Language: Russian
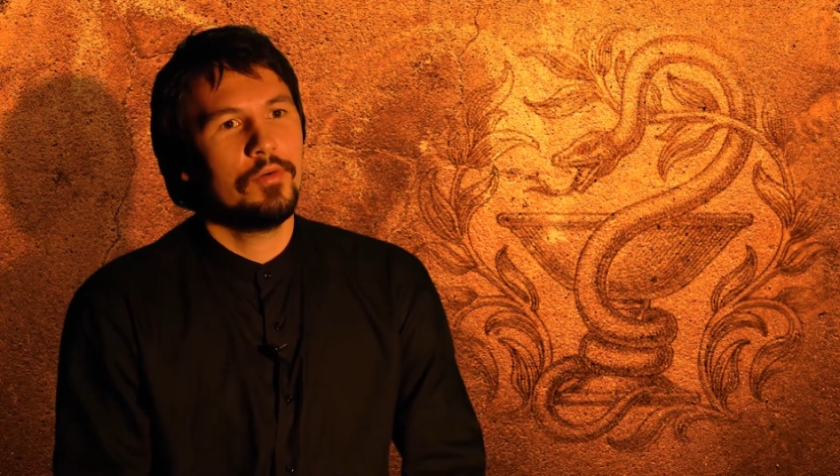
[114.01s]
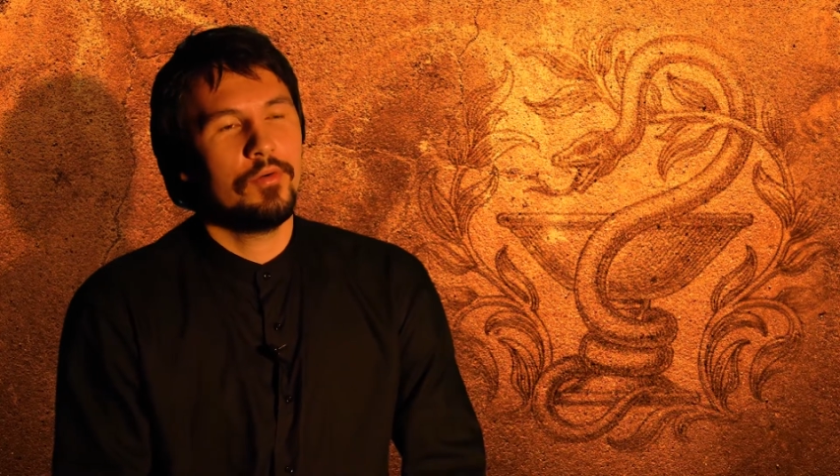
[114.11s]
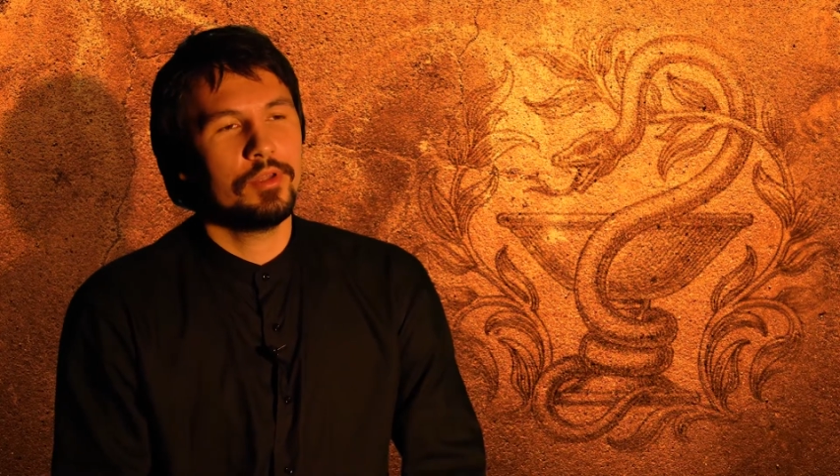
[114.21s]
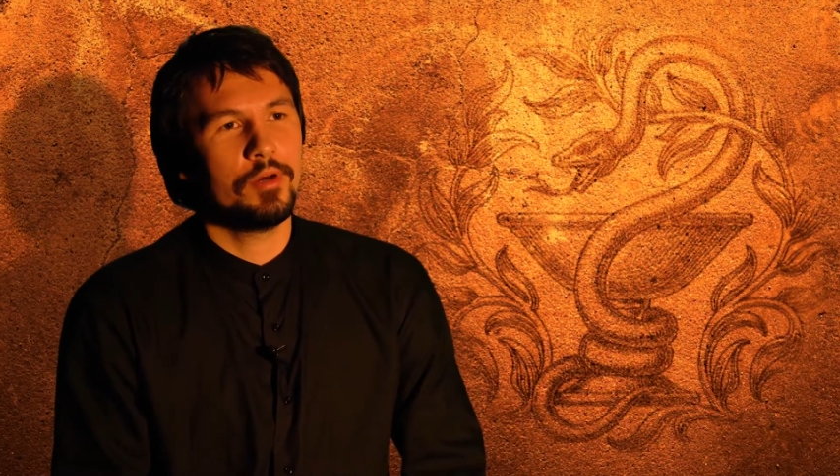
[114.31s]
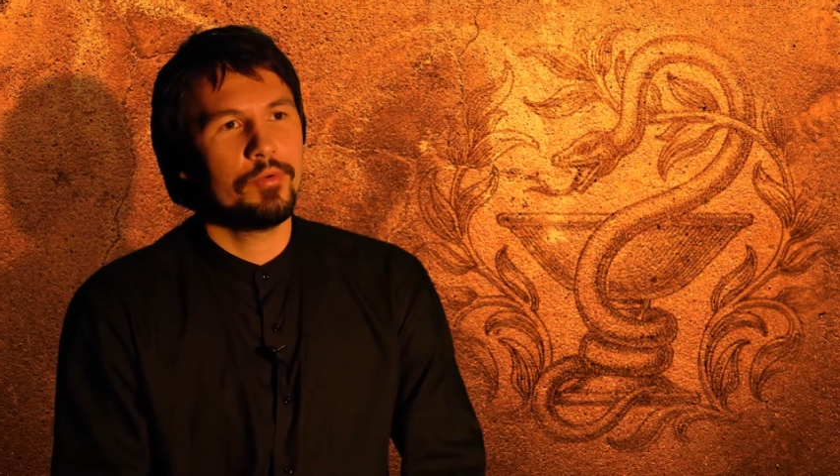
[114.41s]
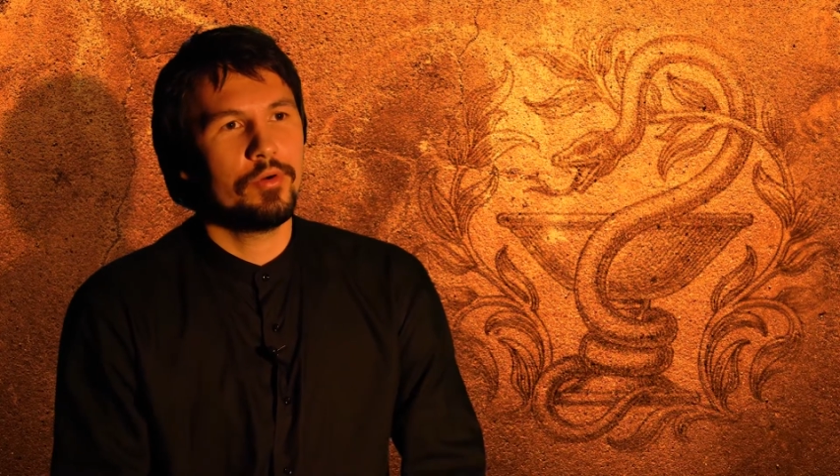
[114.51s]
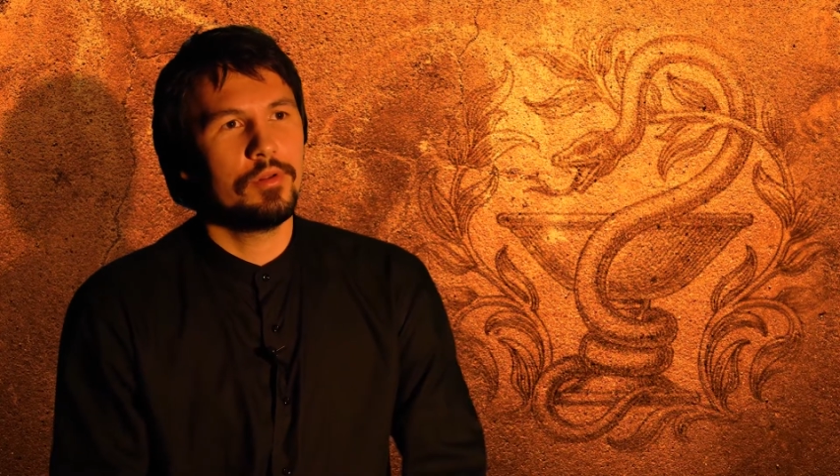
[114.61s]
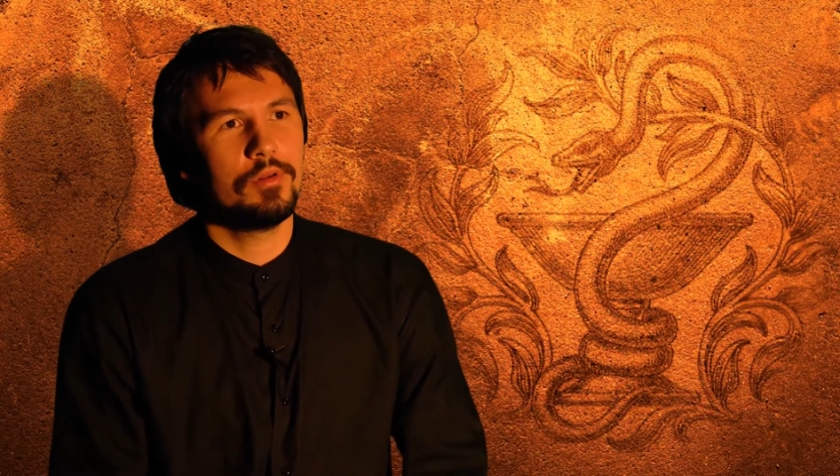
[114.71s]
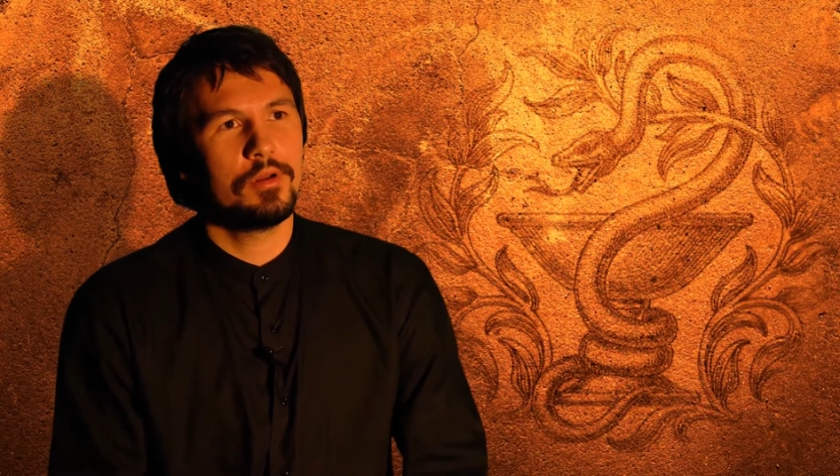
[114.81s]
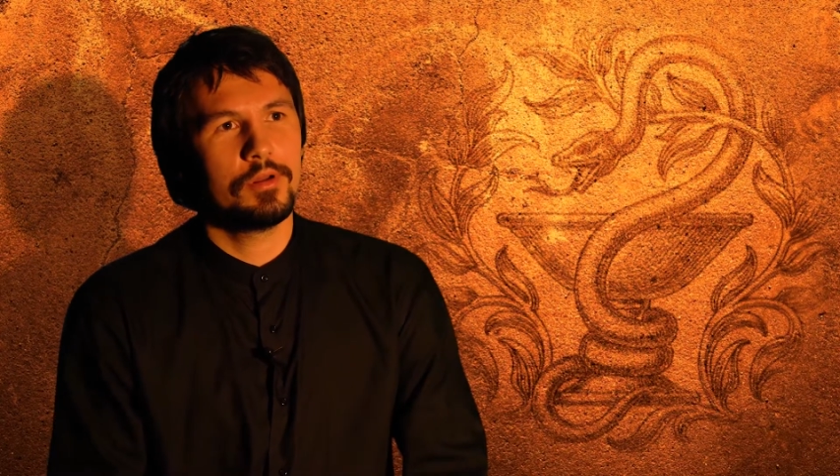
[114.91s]
он
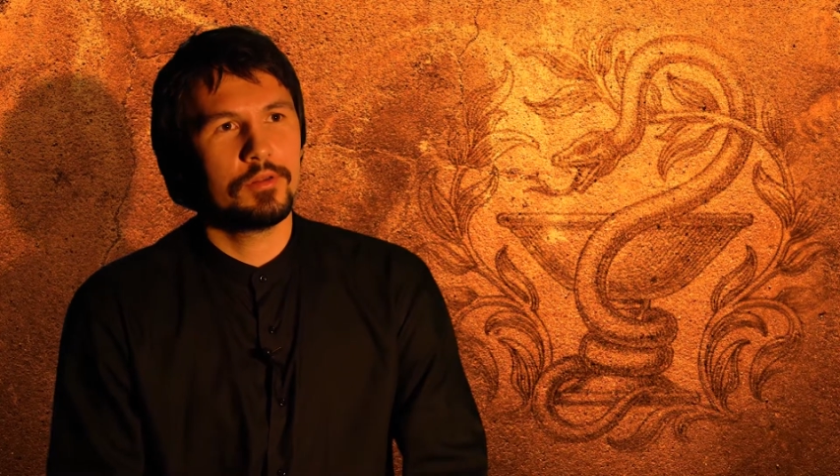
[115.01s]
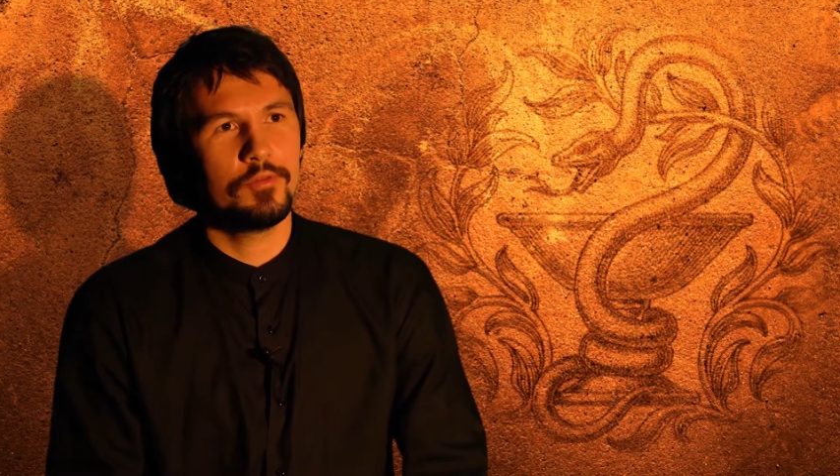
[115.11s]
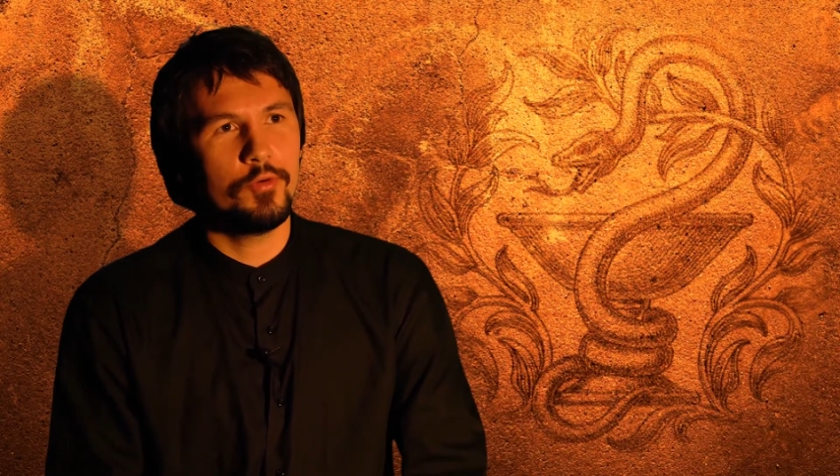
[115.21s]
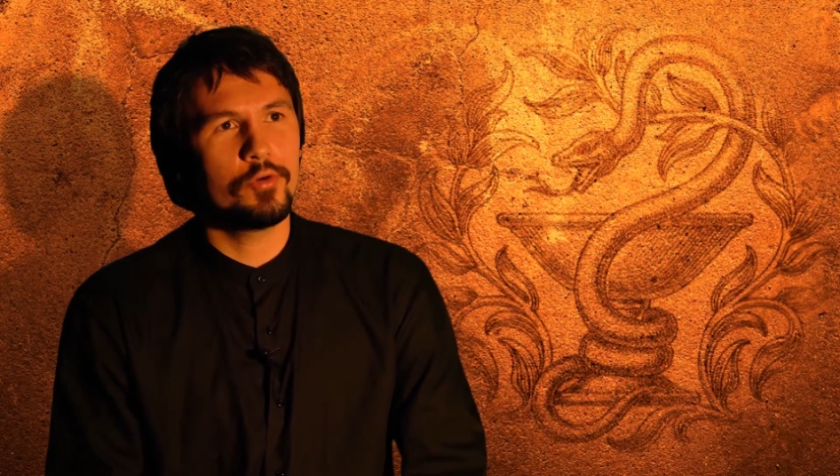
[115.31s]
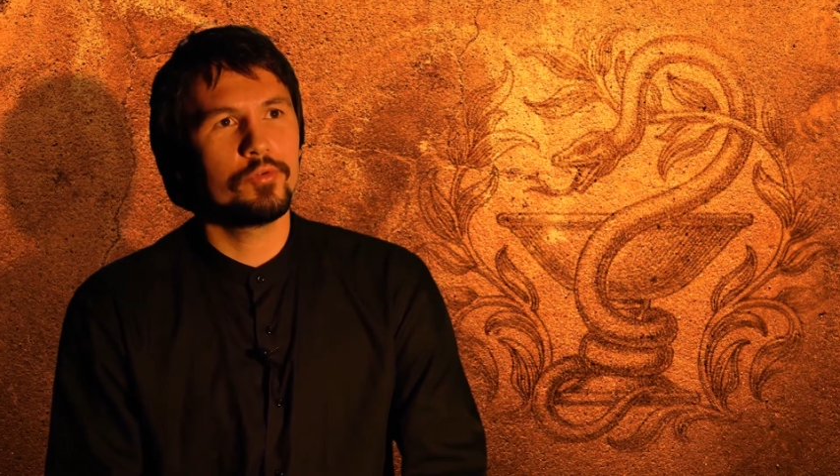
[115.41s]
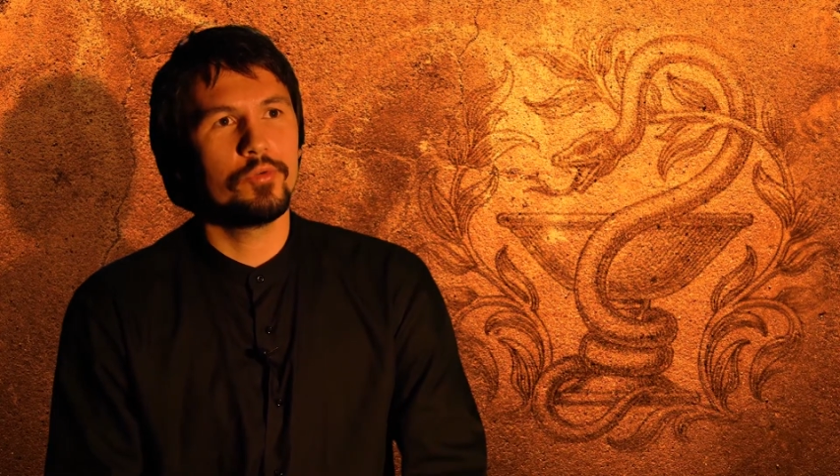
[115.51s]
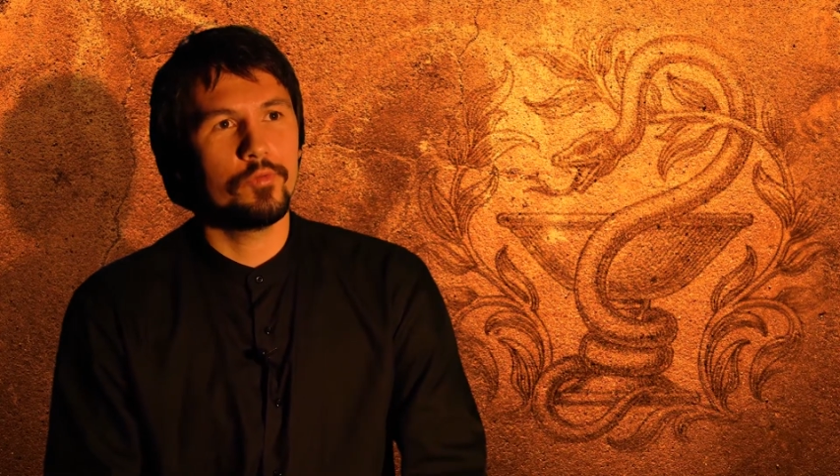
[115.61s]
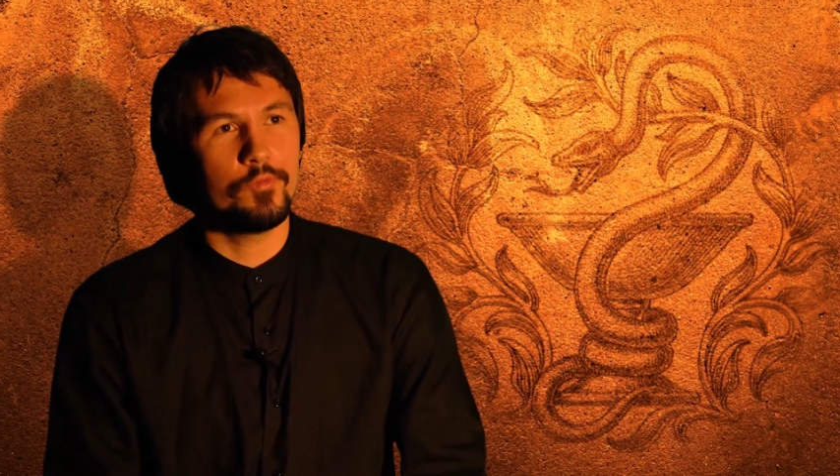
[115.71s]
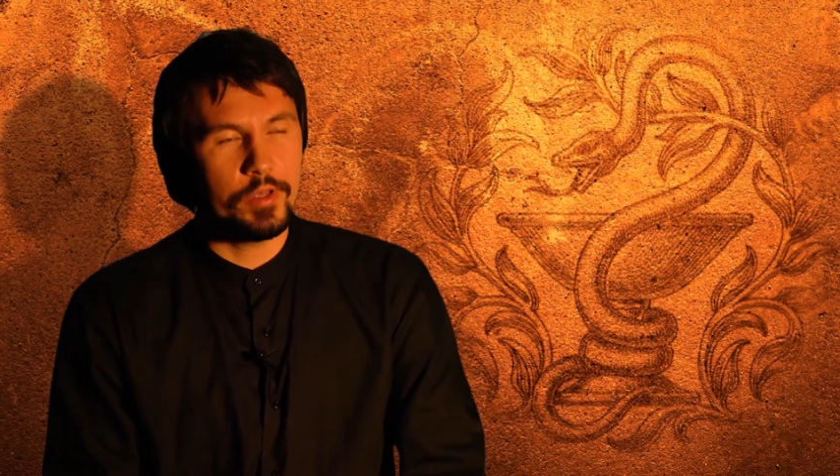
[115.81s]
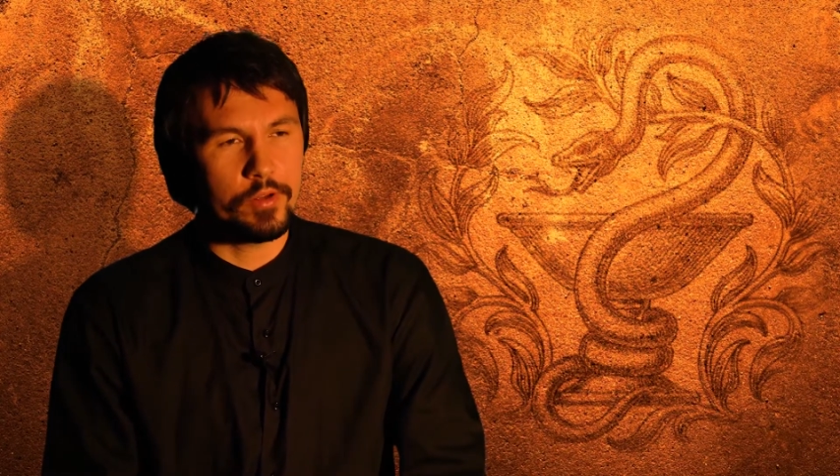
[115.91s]
обрел
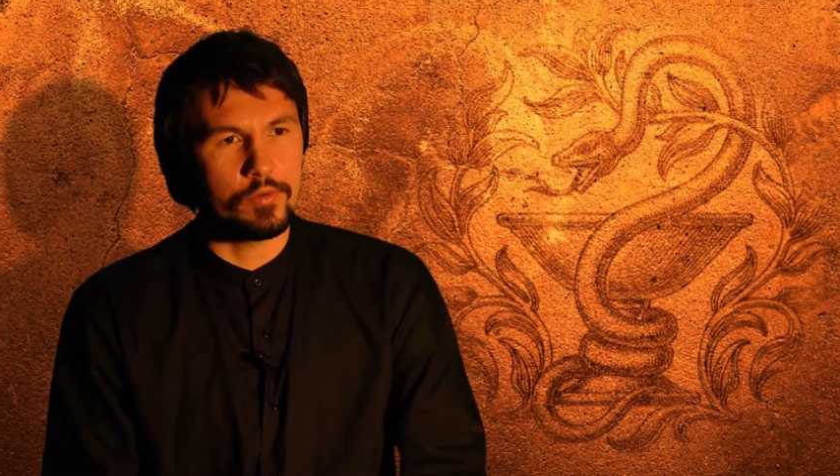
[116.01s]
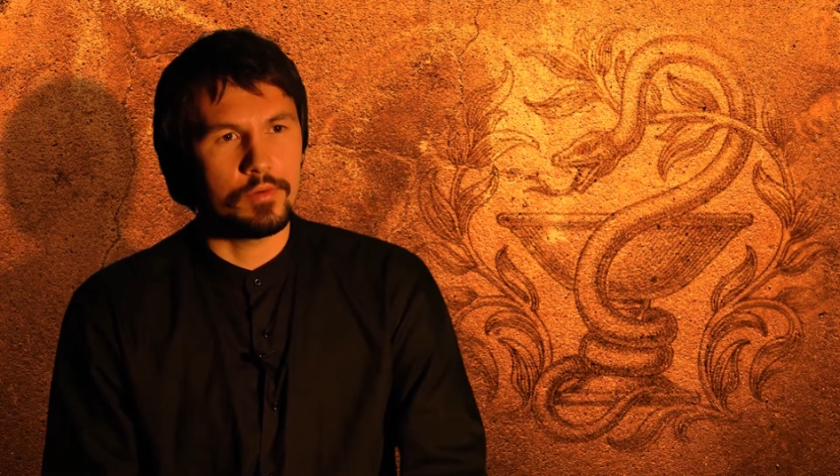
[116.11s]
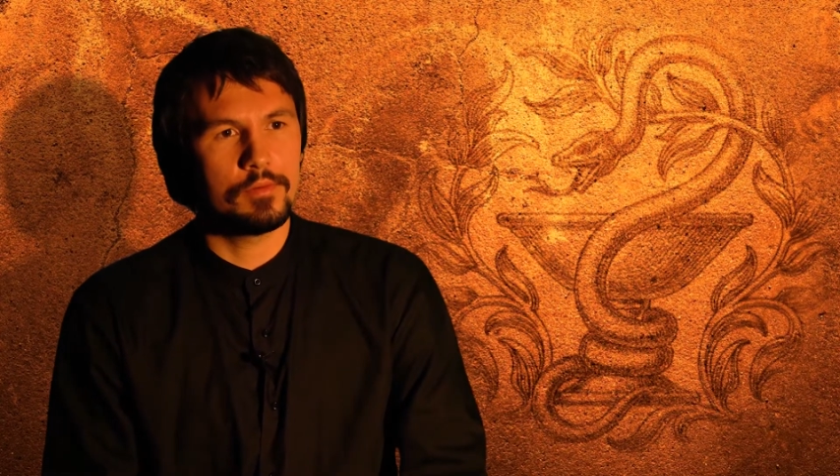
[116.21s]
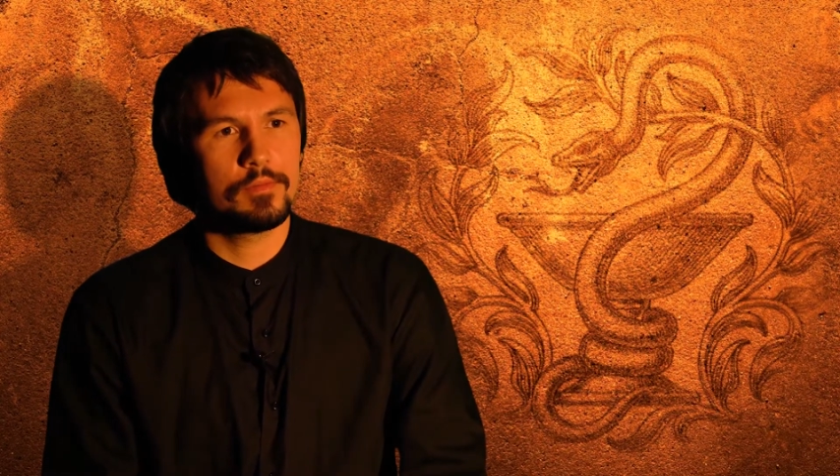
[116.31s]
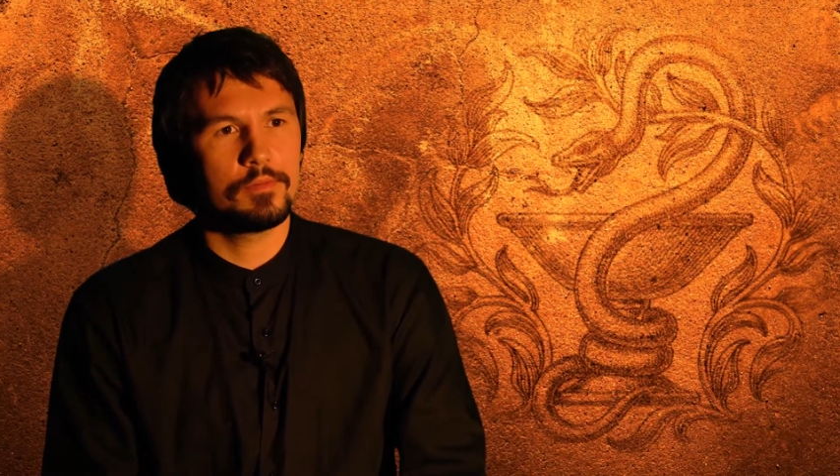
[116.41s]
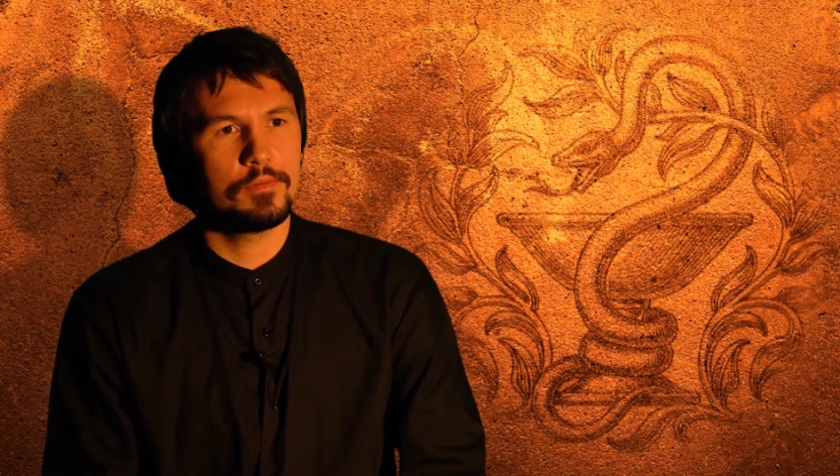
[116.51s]
твердую веру